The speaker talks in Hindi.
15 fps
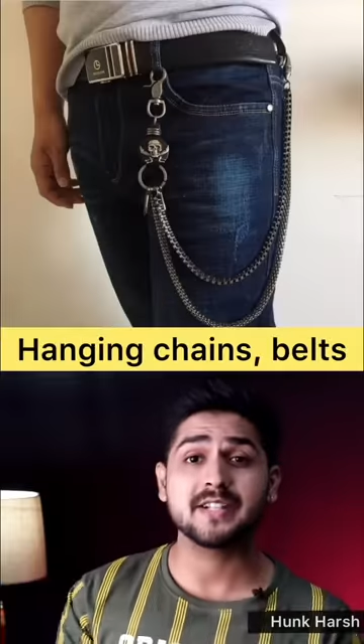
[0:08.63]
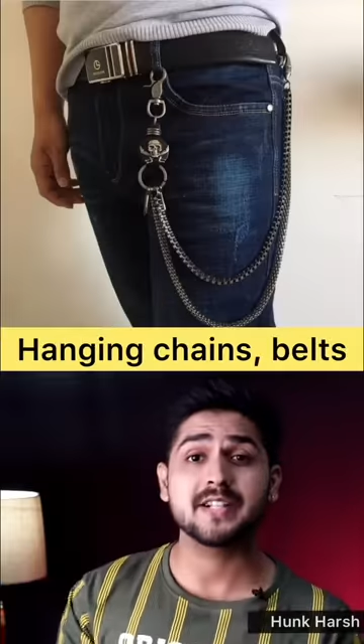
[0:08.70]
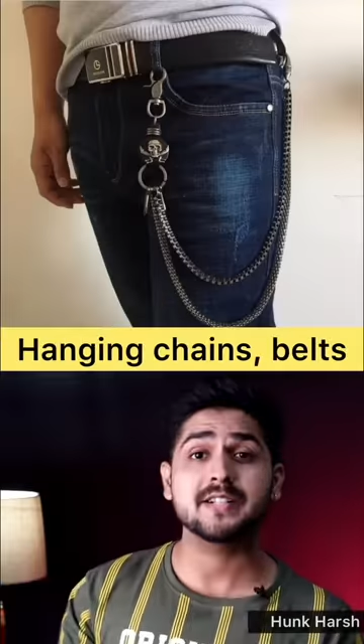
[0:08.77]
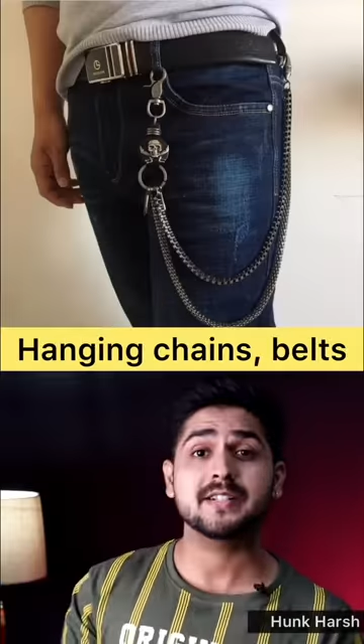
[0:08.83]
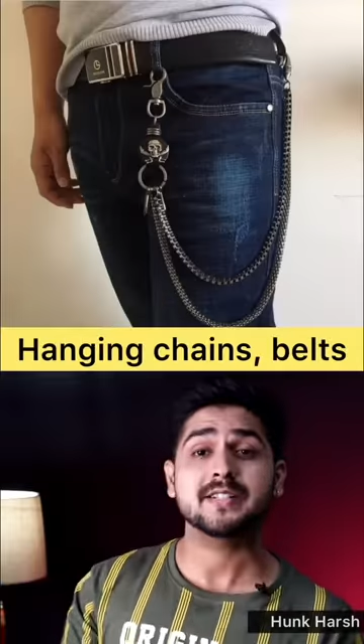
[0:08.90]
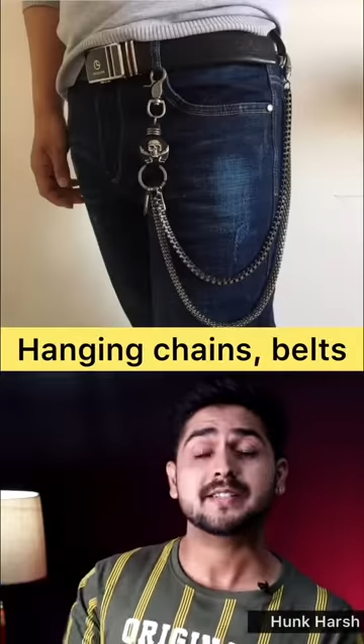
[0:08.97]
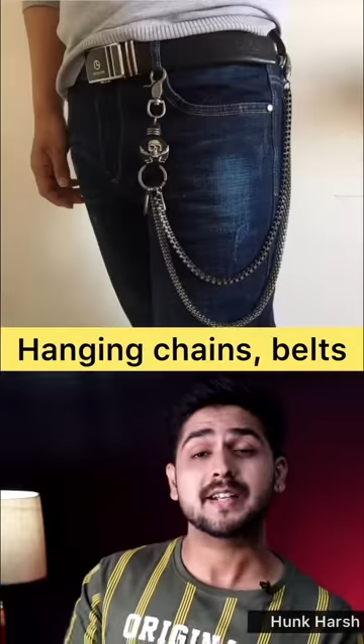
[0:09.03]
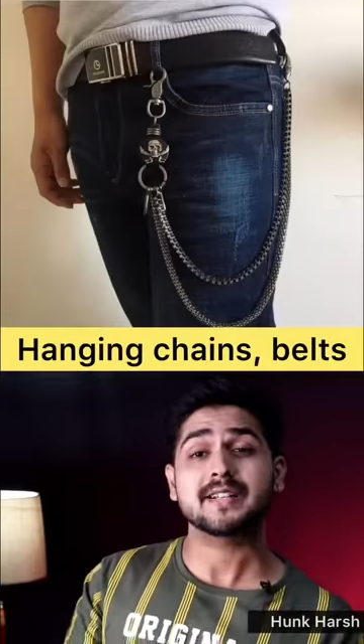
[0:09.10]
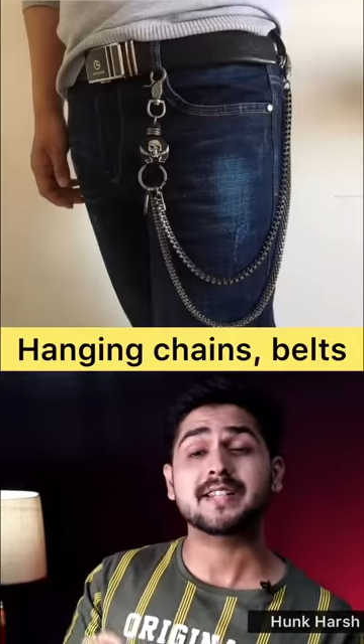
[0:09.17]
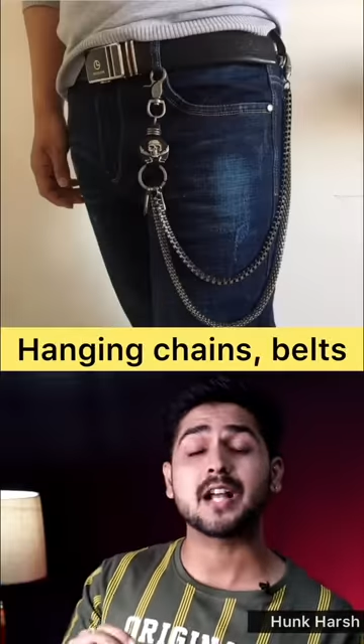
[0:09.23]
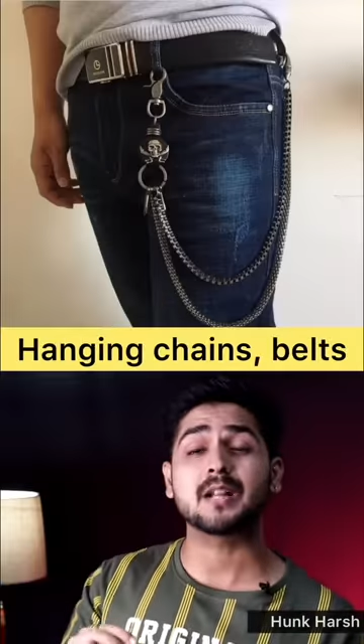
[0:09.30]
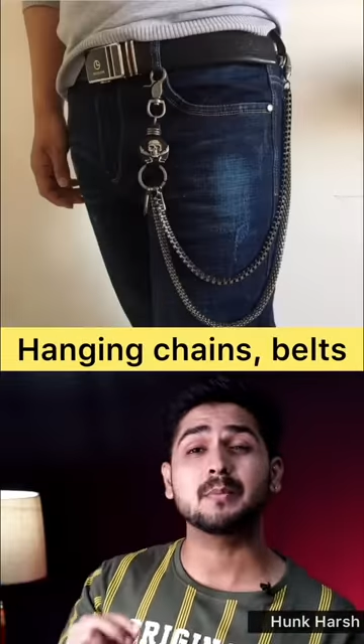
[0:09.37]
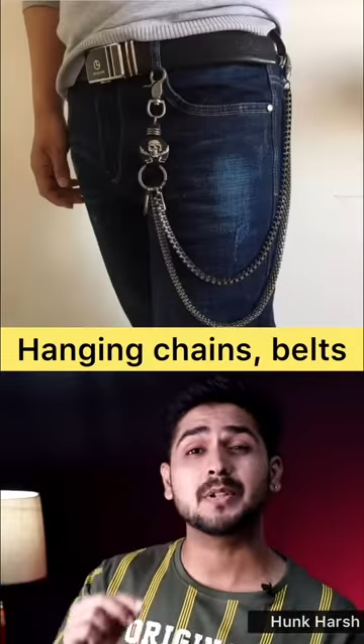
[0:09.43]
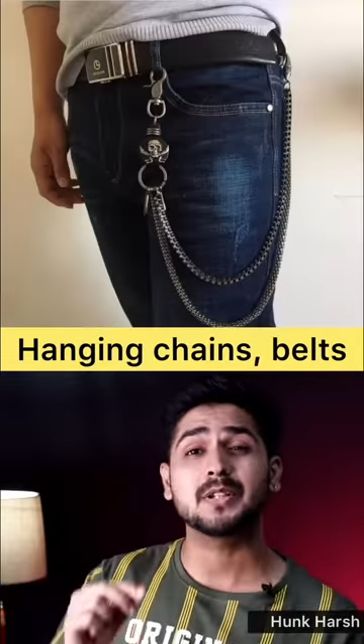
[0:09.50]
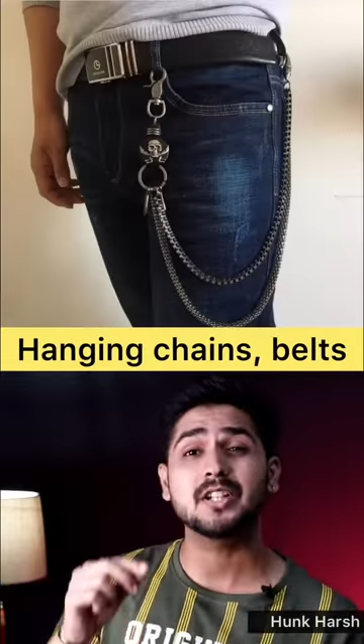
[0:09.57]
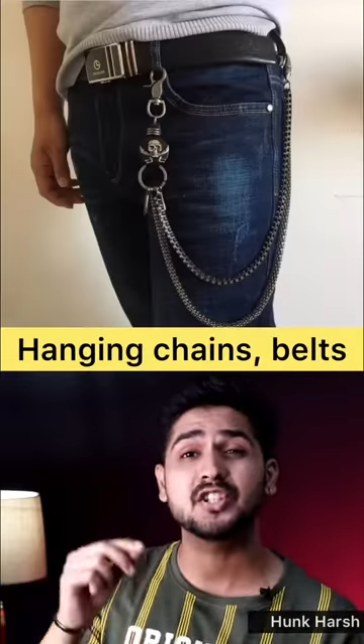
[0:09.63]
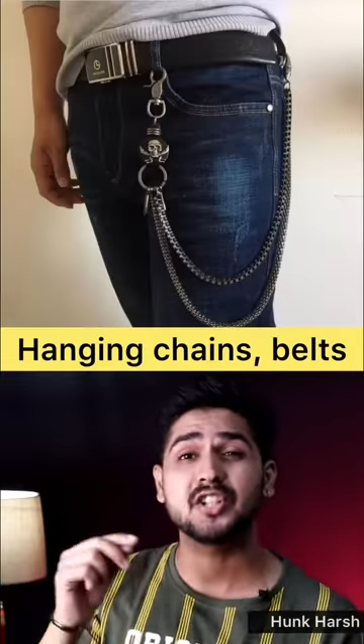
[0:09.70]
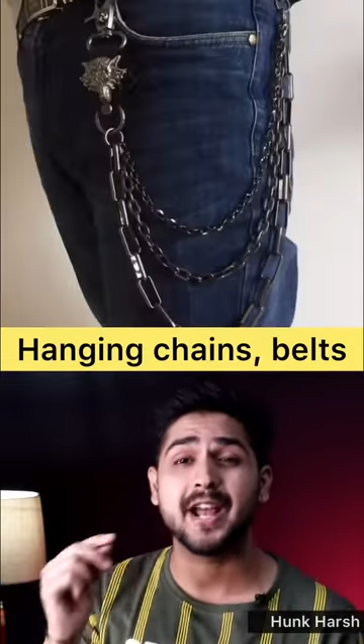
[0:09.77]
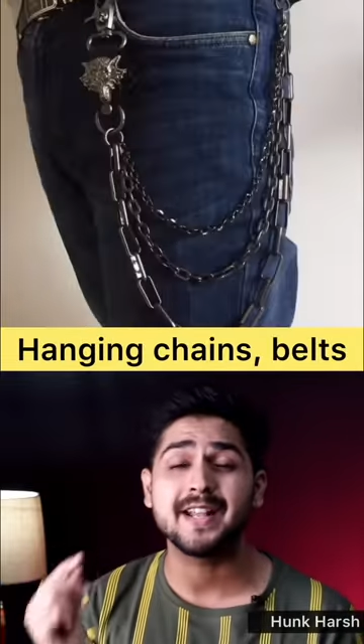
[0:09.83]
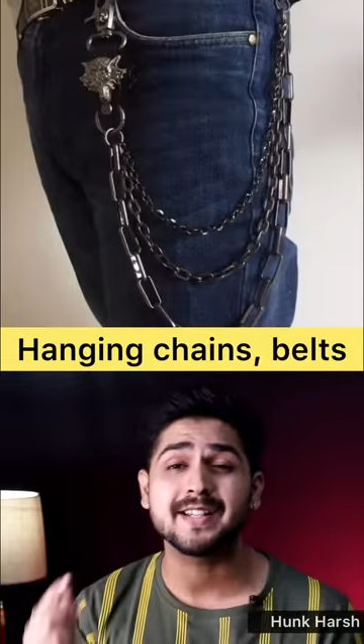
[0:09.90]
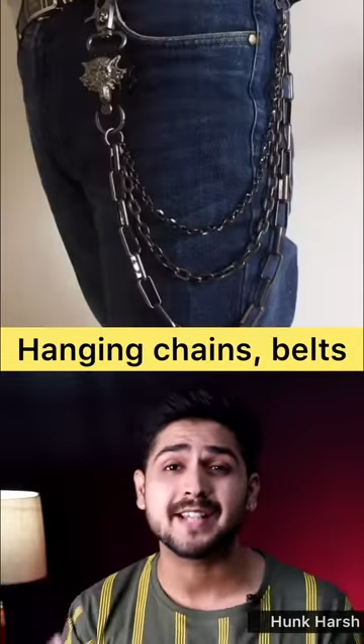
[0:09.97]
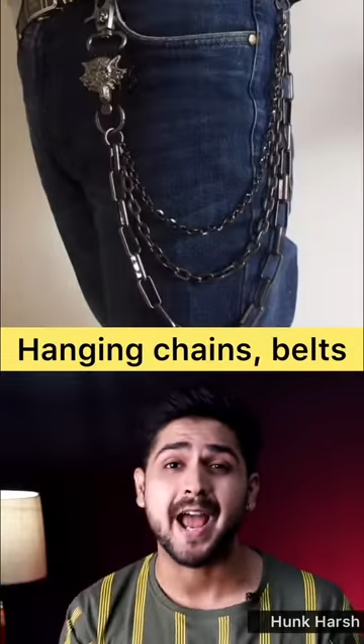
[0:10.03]
के जीन जिसके साथ मतलब
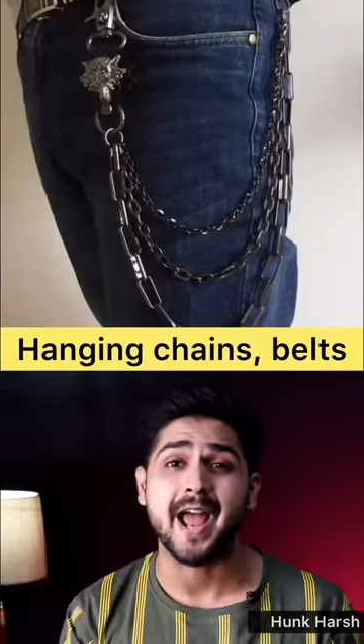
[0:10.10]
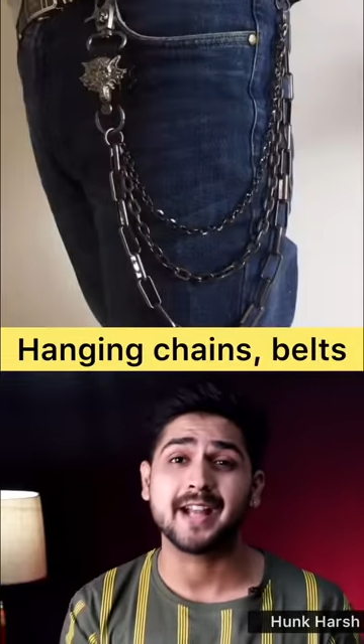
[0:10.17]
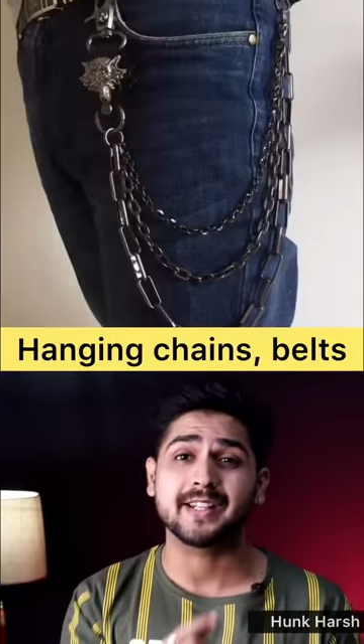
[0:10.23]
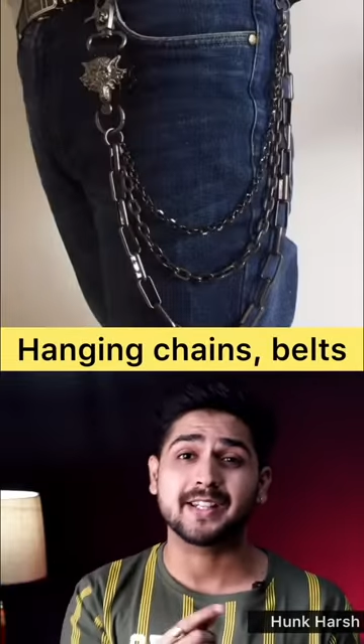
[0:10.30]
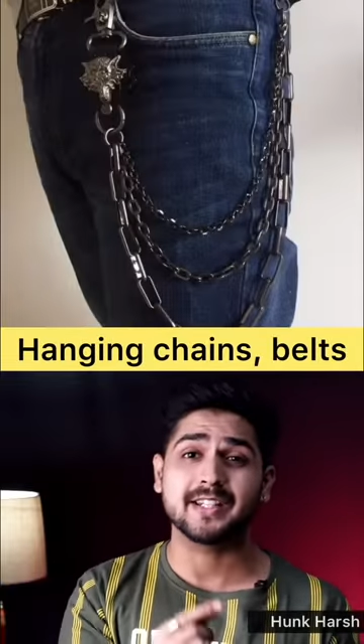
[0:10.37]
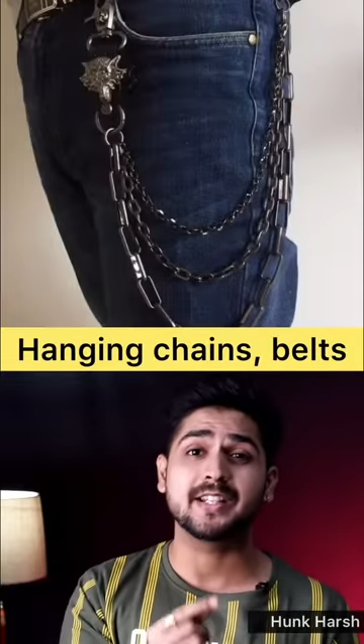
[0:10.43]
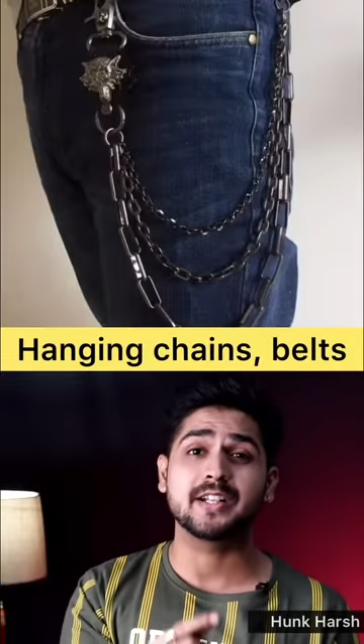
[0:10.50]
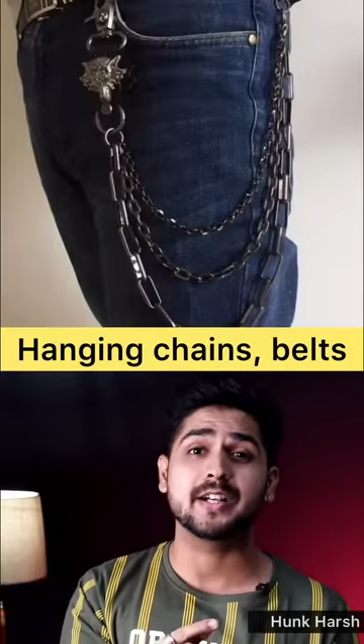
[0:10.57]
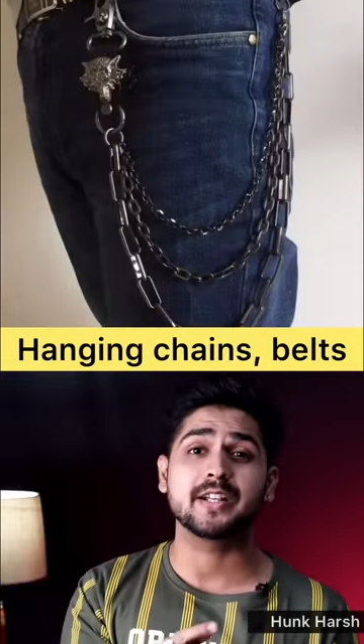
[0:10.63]
चेन्स हैंड की